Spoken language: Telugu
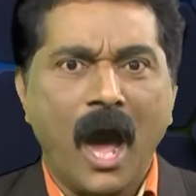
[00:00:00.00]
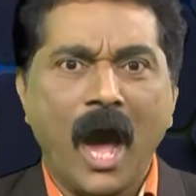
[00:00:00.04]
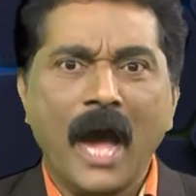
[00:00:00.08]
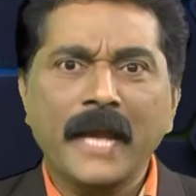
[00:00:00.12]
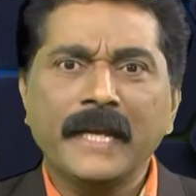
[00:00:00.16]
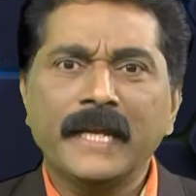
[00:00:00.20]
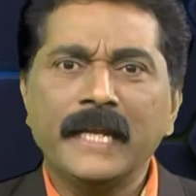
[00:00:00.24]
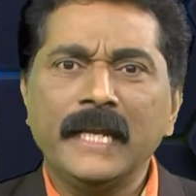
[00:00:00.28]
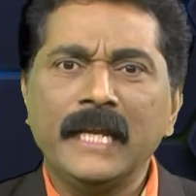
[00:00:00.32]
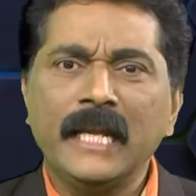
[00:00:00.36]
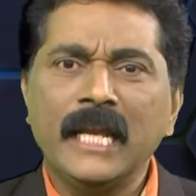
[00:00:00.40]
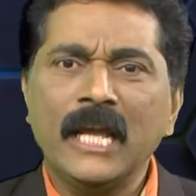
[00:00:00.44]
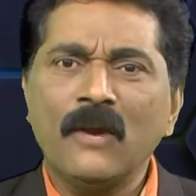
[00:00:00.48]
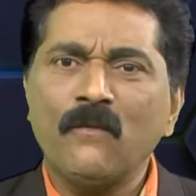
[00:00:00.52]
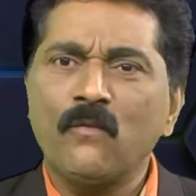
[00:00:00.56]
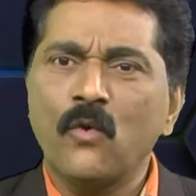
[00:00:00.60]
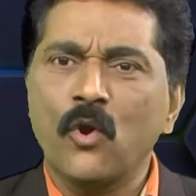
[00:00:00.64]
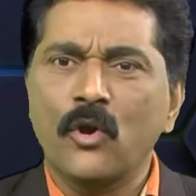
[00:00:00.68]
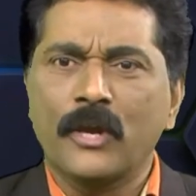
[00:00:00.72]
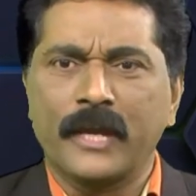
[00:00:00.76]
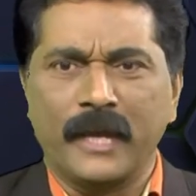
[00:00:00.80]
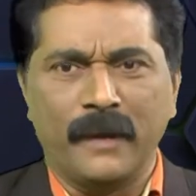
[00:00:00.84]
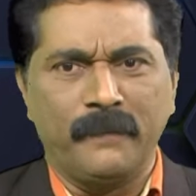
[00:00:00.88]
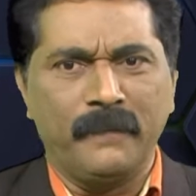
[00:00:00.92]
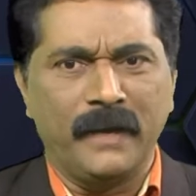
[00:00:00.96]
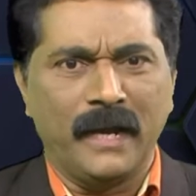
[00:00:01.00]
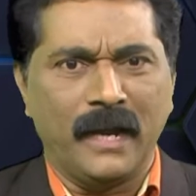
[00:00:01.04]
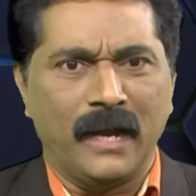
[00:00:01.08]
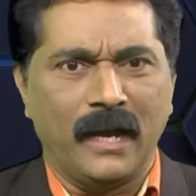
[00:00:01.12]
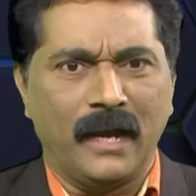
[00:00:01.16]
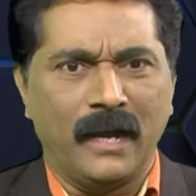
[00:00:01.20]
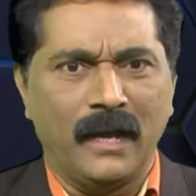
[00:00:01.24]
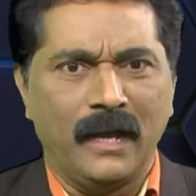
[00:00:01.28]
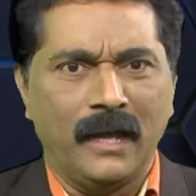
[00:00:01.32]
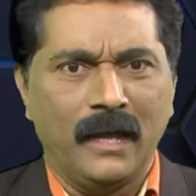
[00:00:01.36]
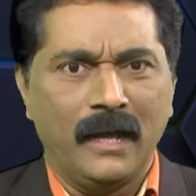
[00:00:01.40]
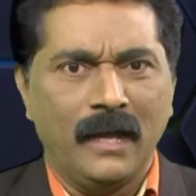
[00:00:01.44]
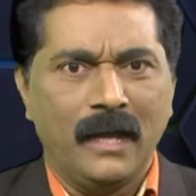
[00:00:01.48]
ఆ ఇల్లే ఓ కెమెరా
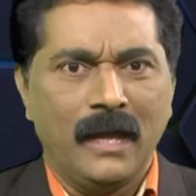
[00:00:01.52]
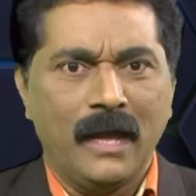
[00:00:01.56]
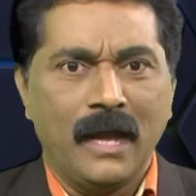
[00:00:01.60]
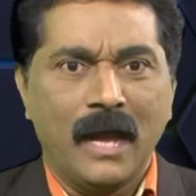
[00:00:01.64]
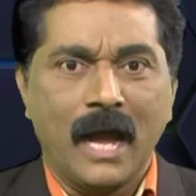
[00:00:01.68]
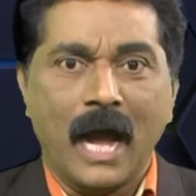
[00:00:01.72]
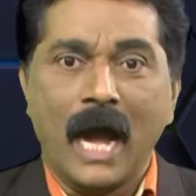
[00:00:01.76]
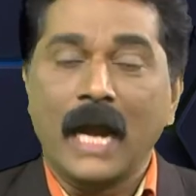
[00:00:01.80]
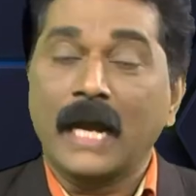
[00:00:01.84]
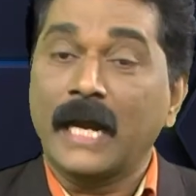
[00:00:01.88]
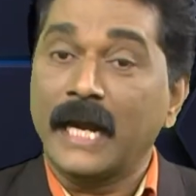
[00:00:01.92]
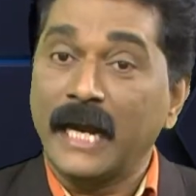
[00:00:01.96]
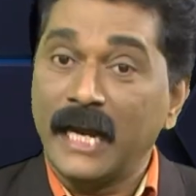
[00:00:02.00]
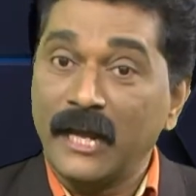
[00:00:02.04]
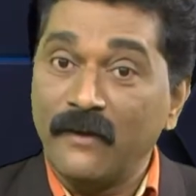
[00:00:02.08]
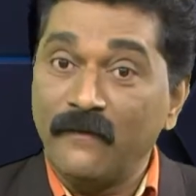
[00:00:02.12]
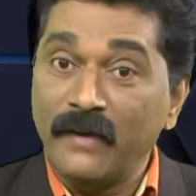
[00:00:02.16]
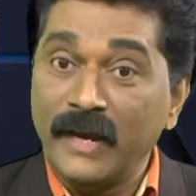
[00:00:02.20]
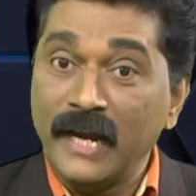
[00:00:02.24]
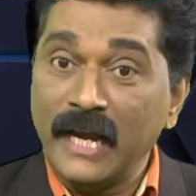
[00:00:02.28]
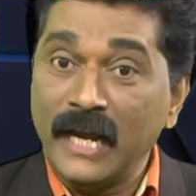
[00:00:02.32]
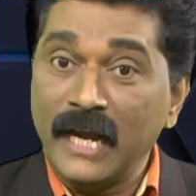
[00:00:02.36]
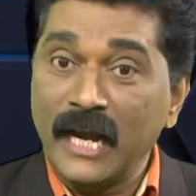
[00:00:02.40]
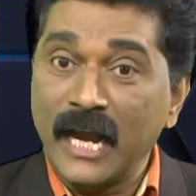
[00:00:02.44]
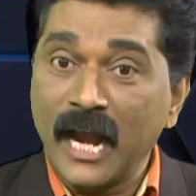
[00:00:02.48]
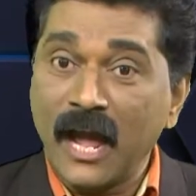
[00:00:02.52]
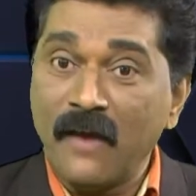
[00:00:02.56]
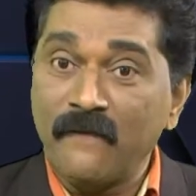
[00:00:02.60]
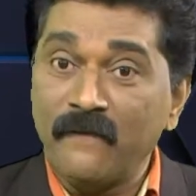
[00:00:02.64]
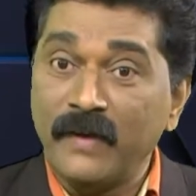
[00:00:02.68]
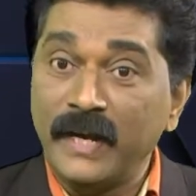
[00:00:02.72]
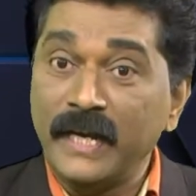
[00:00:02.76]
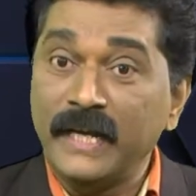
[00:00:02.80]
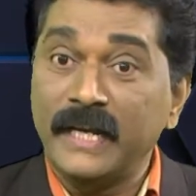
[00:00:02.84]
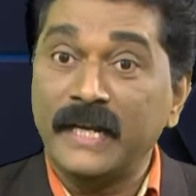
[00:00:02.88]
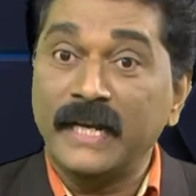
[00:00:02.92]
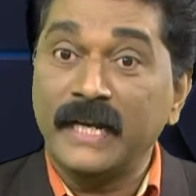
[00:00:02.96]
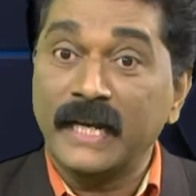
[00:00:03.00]
అక్కడ అక్కడెవరెళ్ళినా
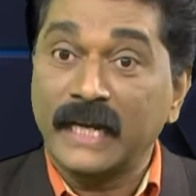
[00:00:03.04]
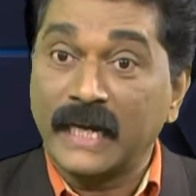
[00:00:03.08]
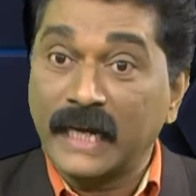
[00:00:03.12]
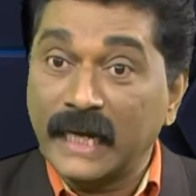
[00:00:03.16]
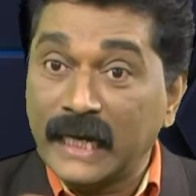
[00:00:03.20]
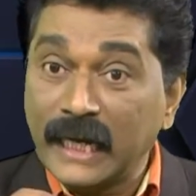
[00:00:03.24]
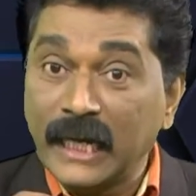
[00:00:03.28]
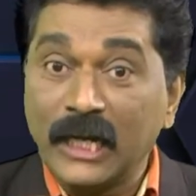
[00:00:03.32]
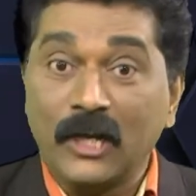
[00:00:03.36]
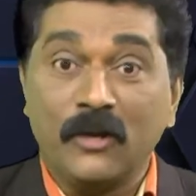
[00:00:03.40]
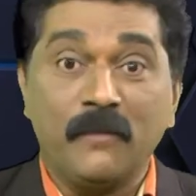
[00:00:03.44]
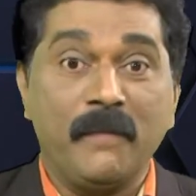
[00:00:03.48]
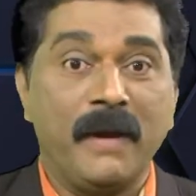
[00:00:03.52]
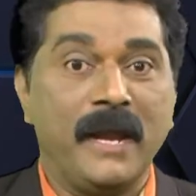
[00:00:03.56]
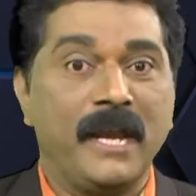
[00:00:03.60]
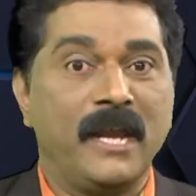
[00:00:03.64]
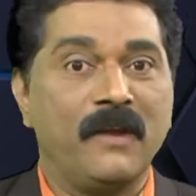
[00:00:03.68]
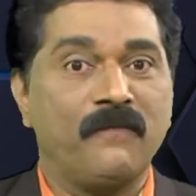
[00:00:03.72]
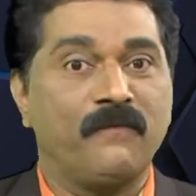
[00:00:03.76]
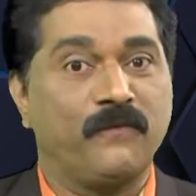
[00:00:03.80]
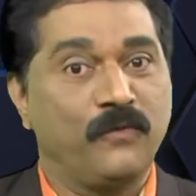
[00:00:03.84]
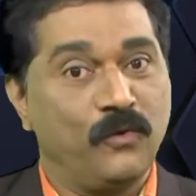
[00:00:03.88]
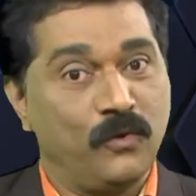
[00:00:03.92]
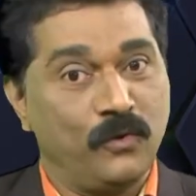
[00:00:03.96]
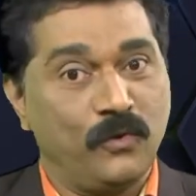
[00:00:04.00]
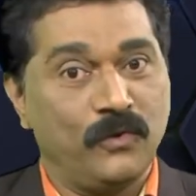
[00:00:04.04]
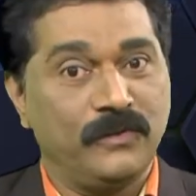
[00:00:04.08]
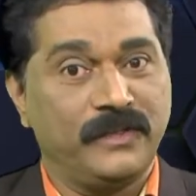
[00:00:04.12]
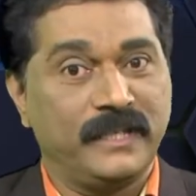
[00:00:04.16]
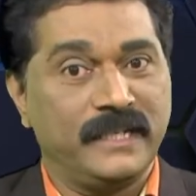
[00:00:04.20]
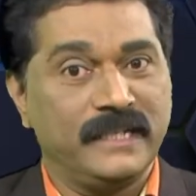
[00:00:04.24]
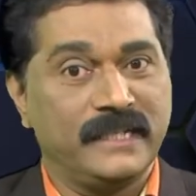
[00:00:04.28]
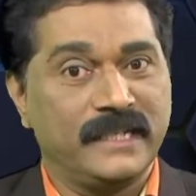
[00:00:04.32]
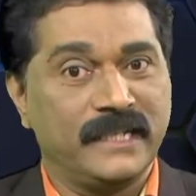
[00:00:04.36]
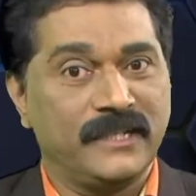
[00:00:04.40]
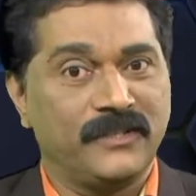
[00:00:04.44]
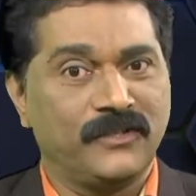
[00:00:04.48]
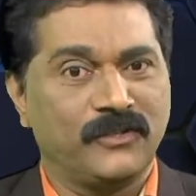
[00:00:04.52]
వెంటనే క్లిక్ అనే ఫోటో
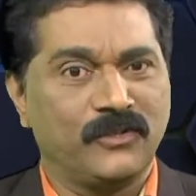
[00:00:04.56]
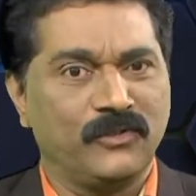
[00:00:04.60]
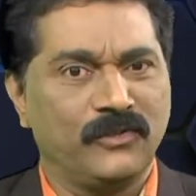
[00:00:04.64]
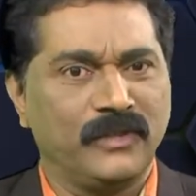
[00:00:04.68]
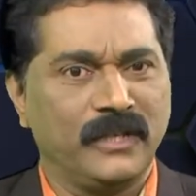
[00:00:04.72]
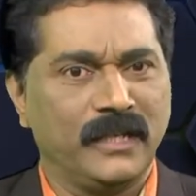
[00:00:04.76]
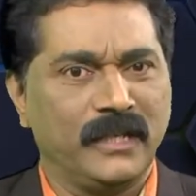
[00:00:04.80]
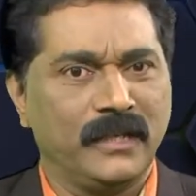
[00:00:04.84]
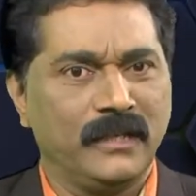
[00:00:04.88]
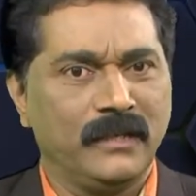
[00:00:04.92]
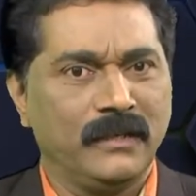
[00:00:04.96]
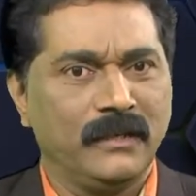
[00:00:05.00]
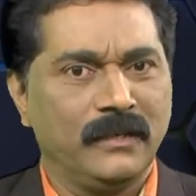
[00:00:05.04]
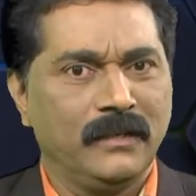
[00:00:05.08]
తీసేస్తుంది